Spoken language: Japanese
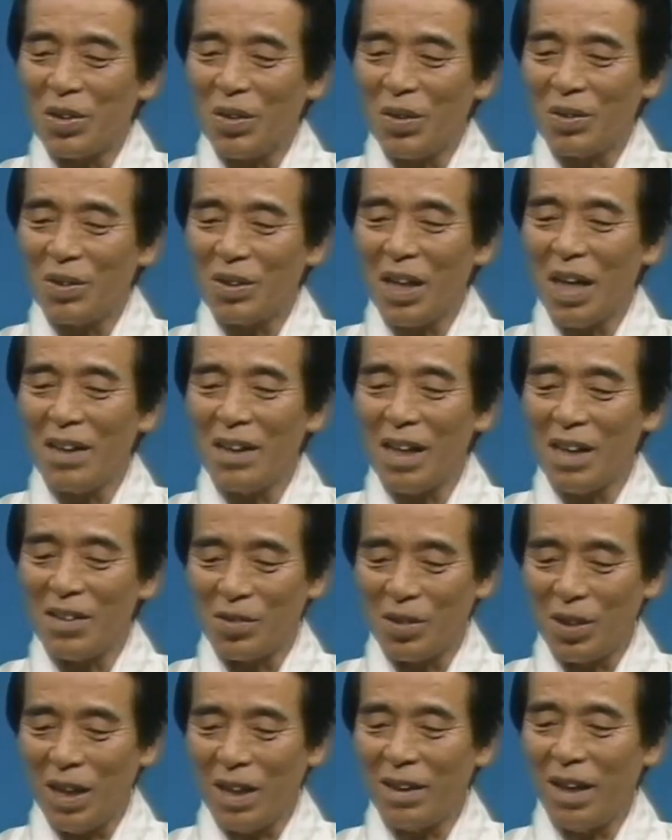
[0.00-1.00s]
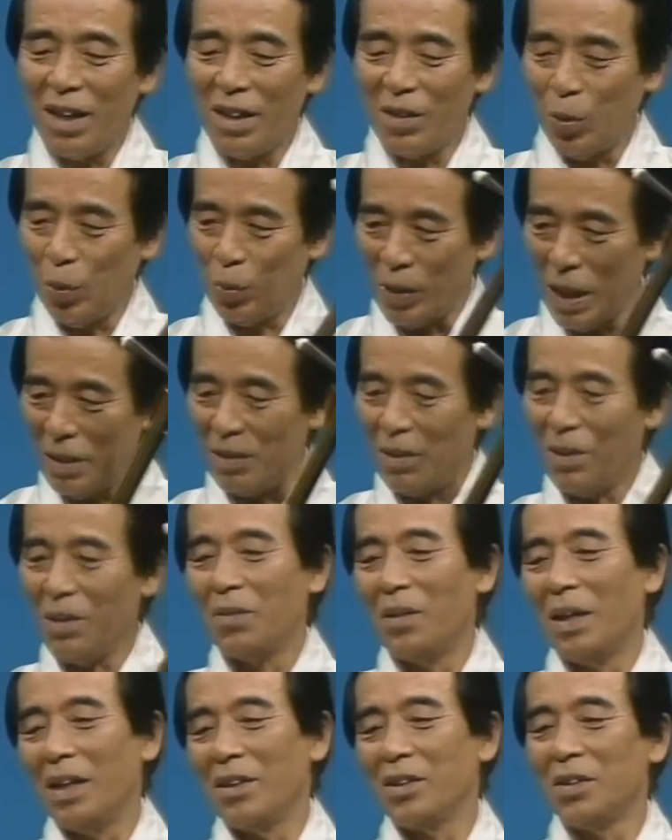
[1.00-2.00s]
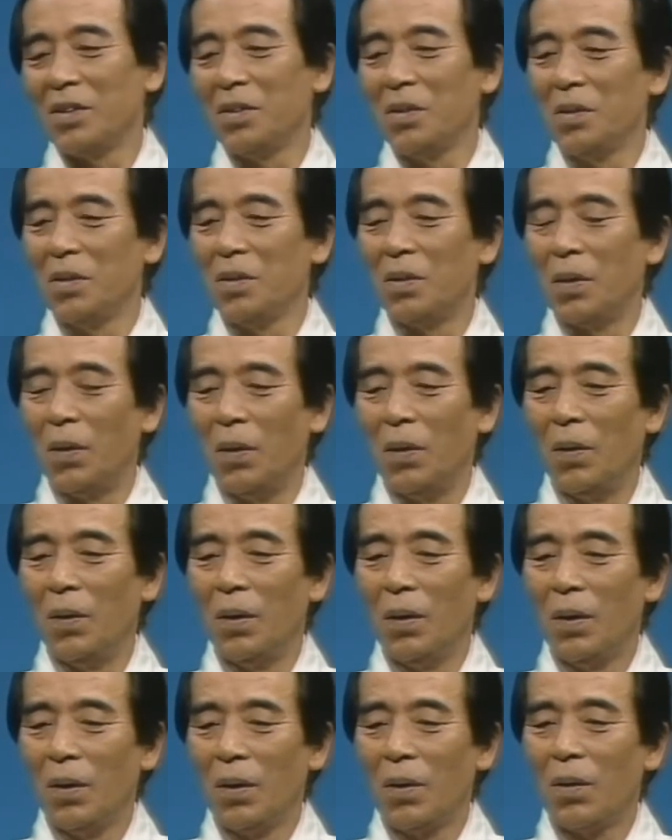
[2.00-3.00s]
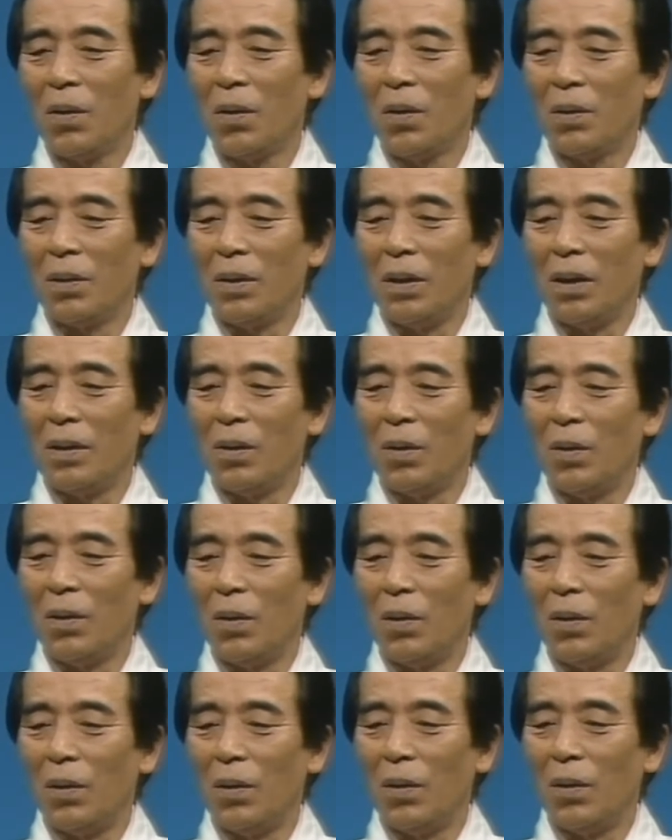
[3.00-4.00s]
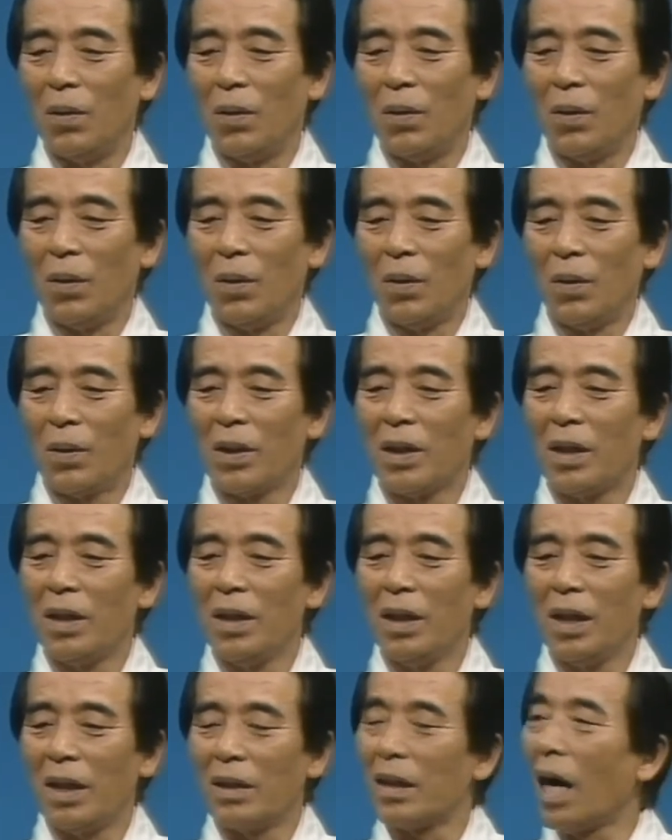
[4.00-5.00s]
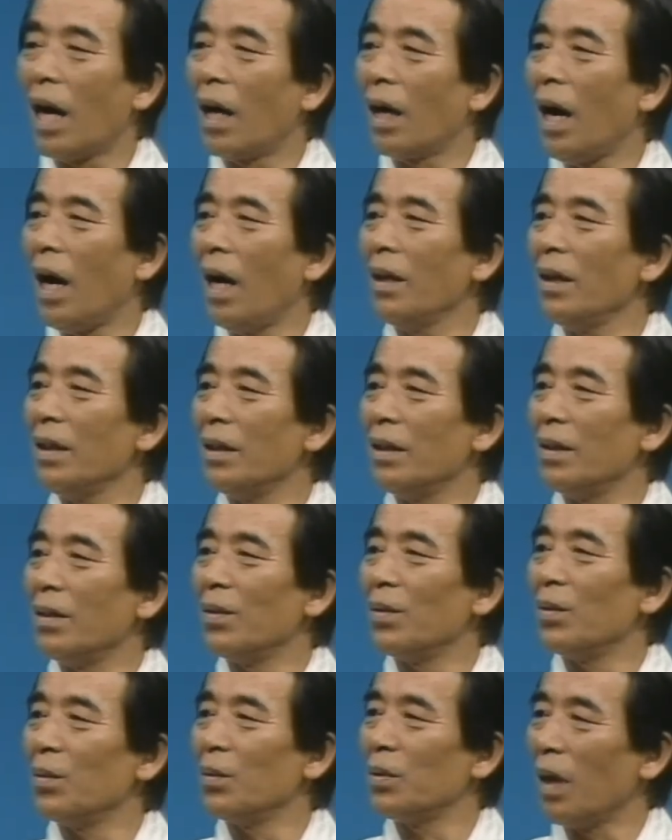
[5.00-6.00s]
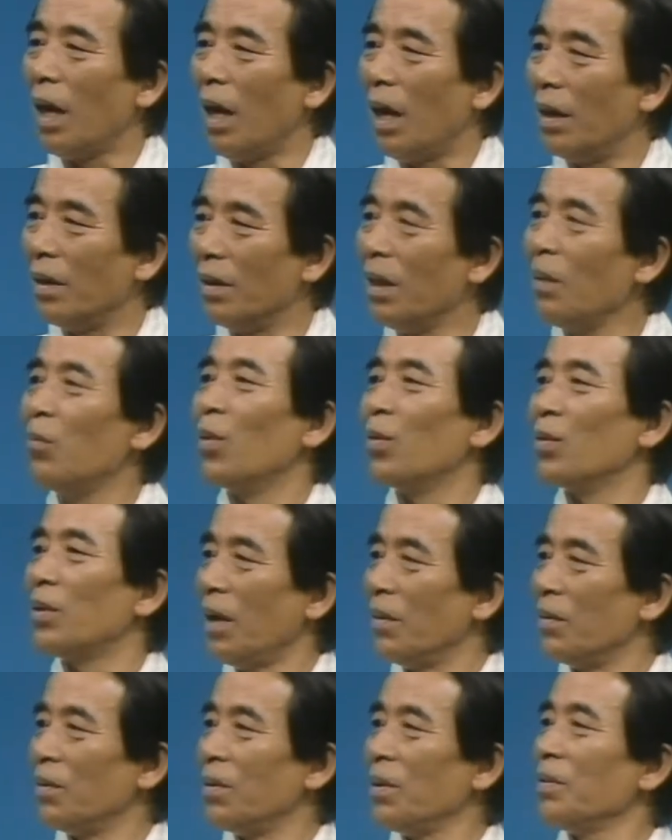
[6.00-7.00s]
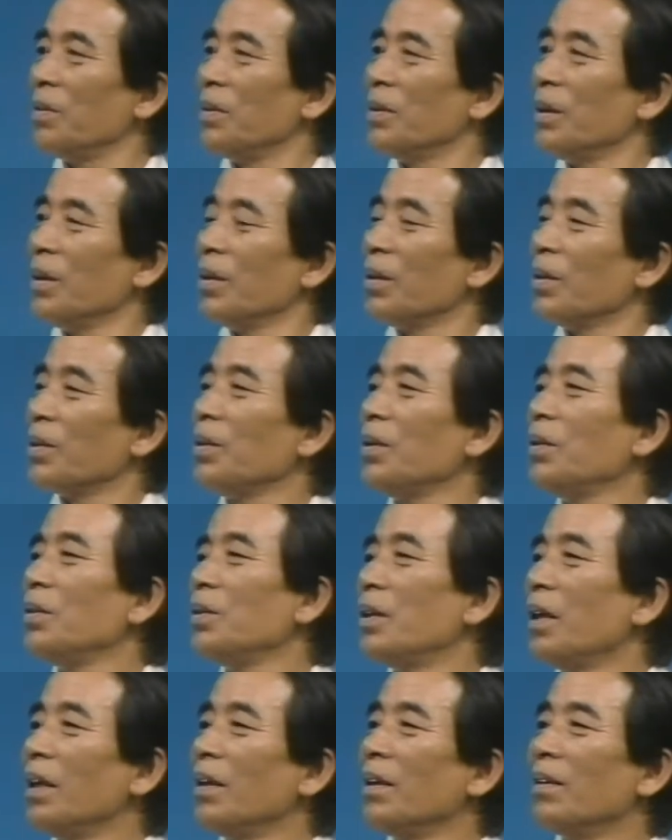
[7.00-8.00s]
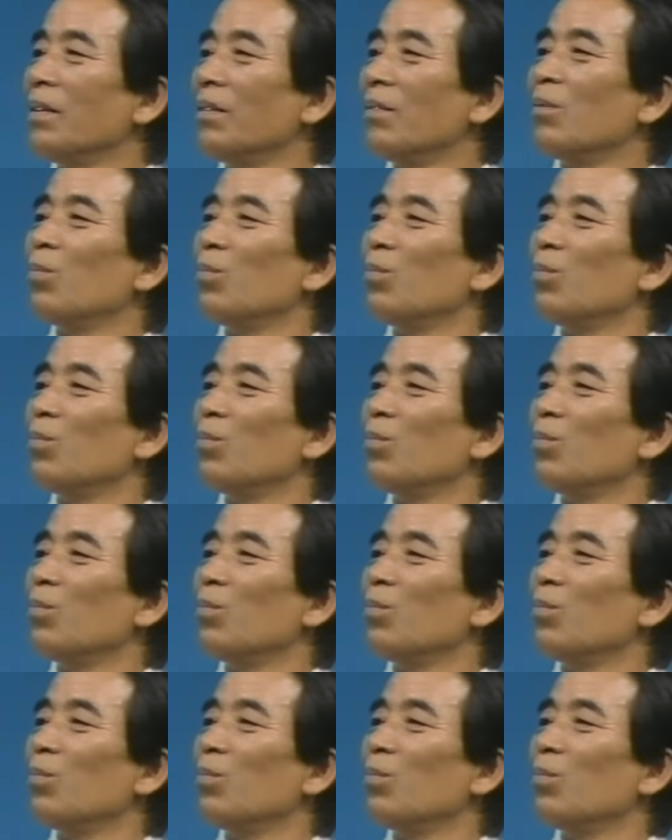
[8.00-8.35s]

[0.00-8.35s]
お使いになる方の歌っていうのはすごくこう。あのキーが高い歌でも歌えるというそういう点